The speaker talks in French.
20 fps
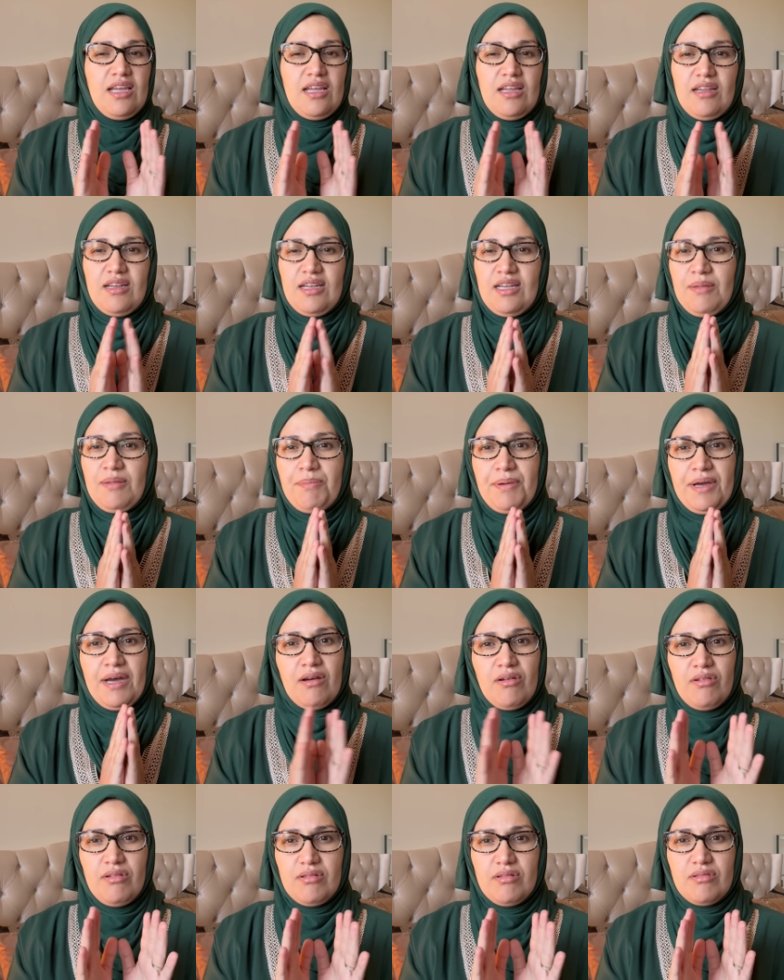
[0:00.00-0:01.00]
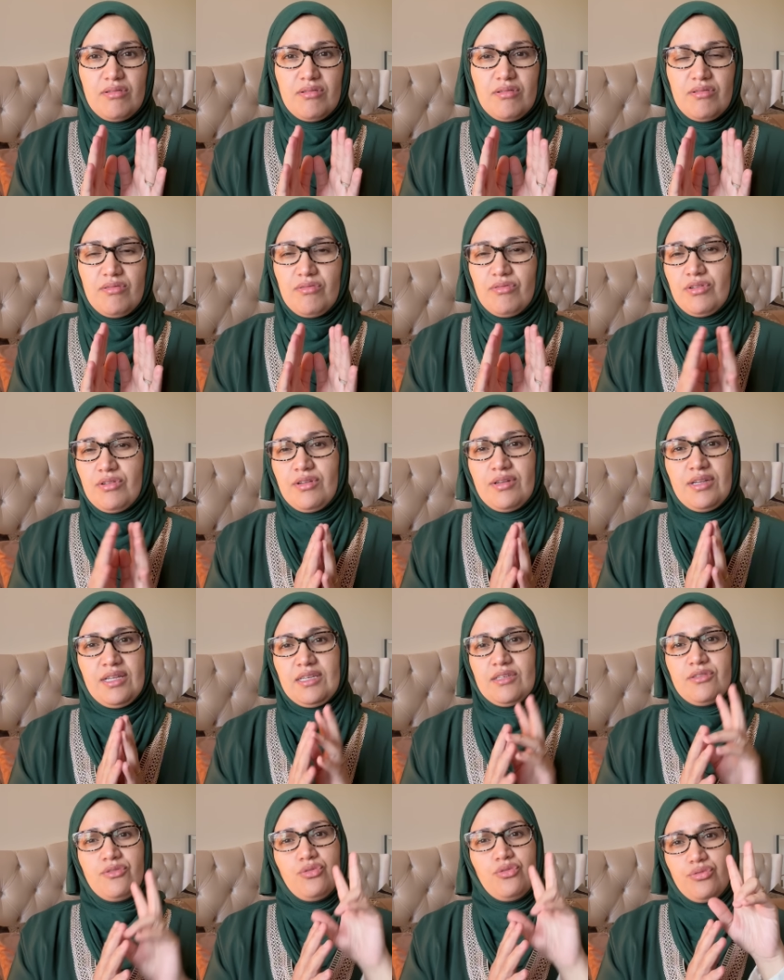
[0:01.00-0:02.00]
Euh, les parents, on n'en
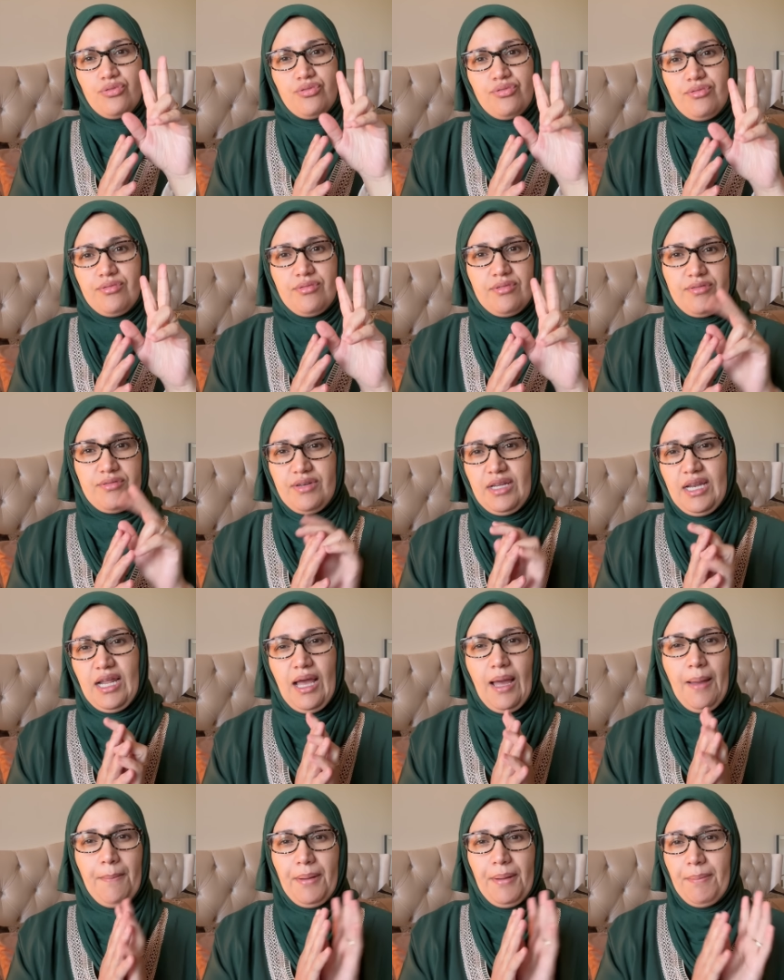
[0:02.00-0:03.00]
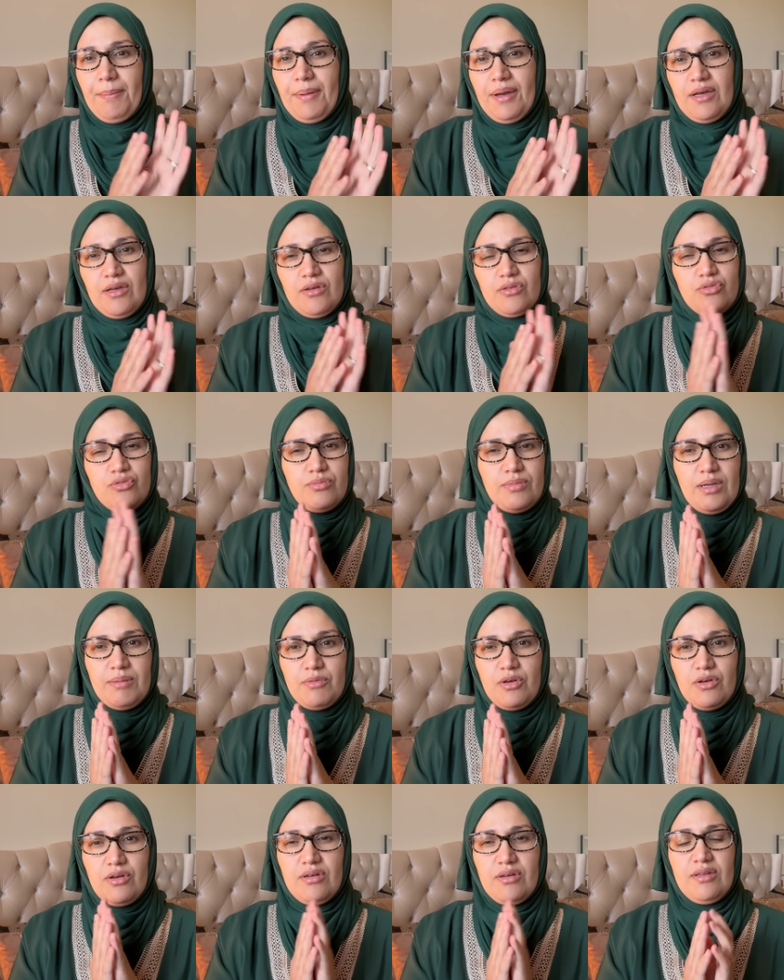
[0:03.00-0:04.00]
a que deux. On a un papa, une
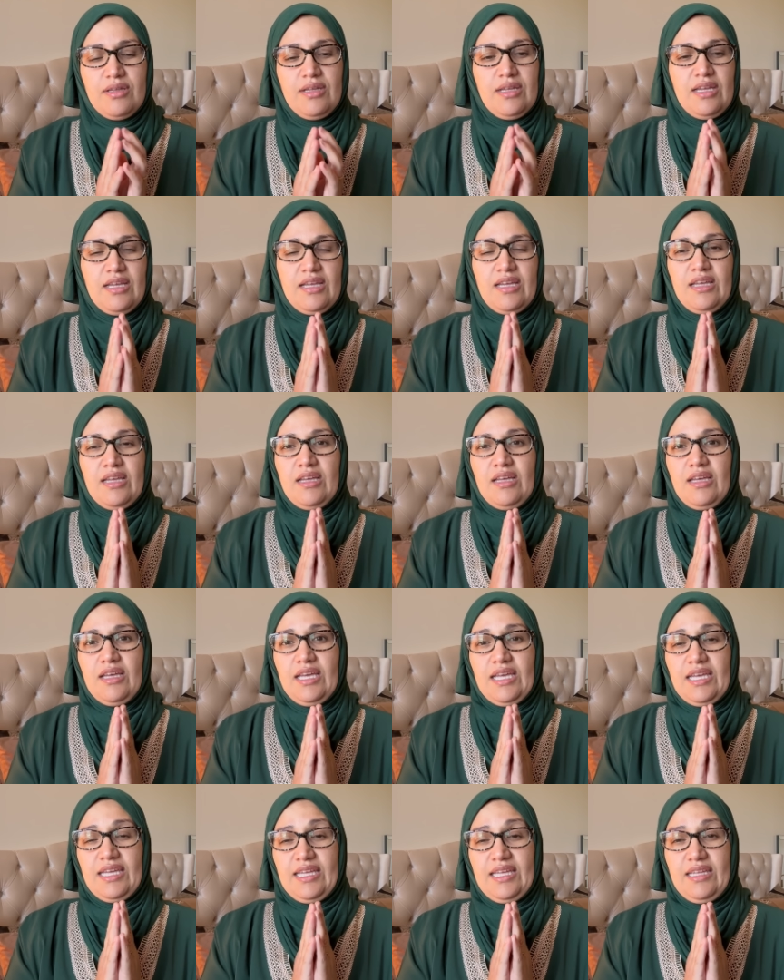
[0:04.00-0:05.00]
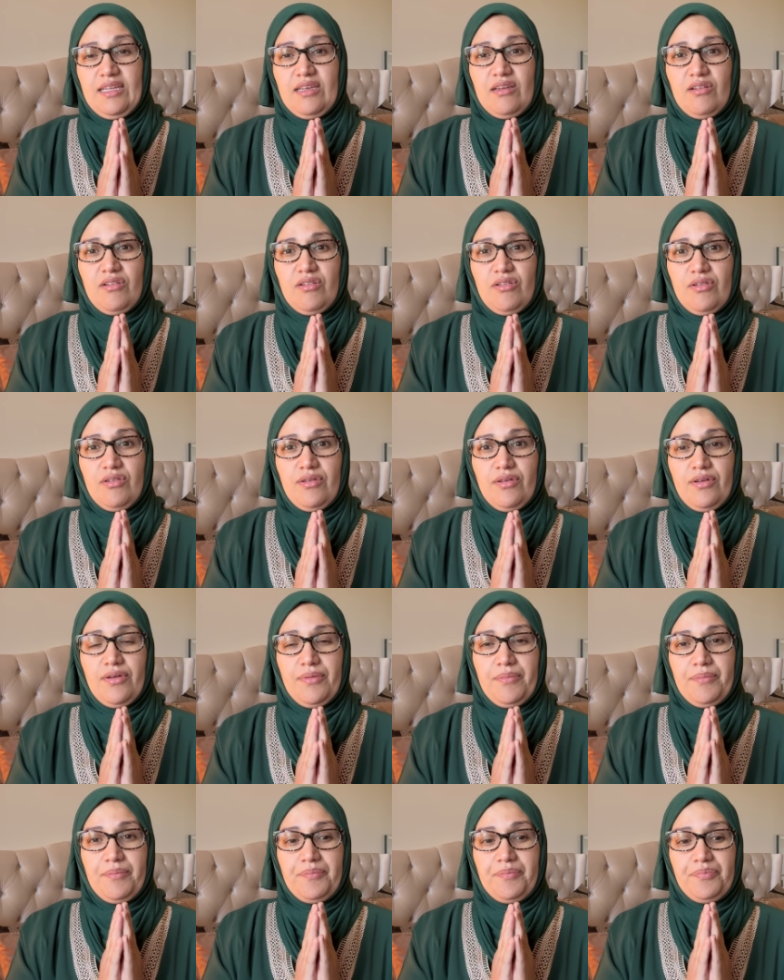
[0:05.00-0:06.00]
maman. Et
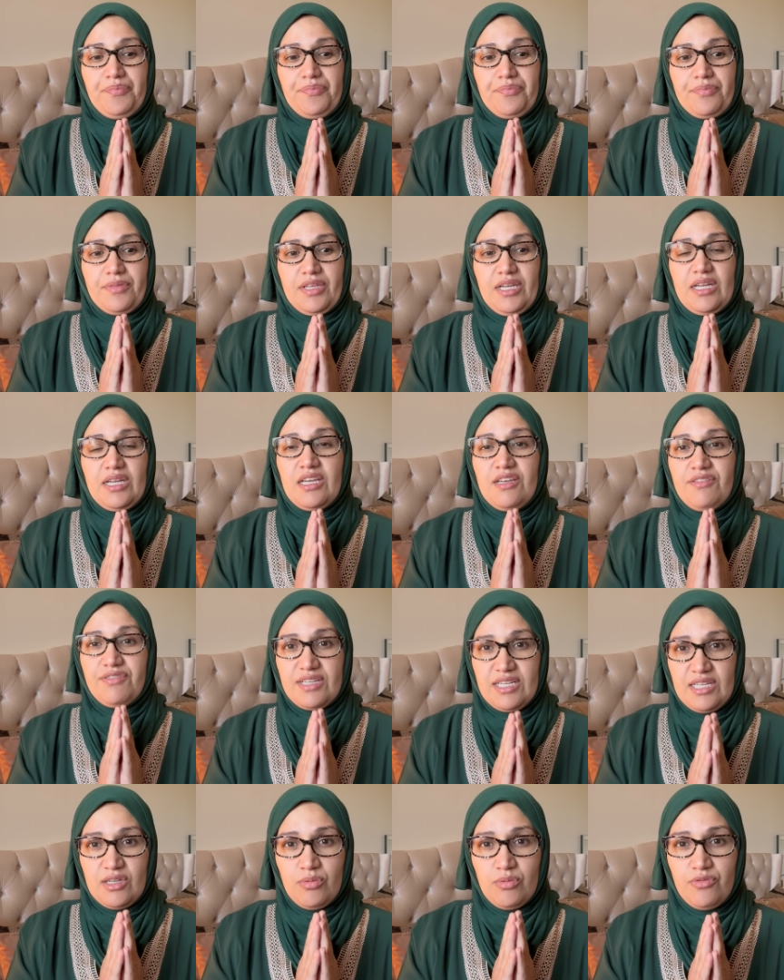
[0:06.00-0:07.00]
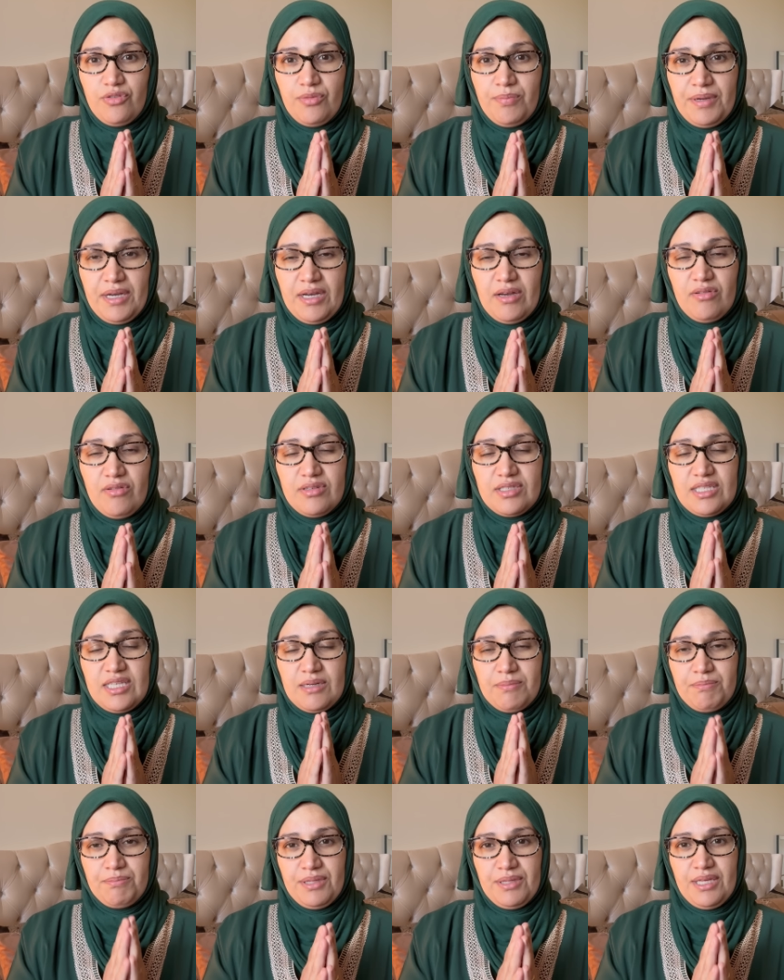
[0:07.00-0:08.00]
euh, faites les comme vos parents. Ya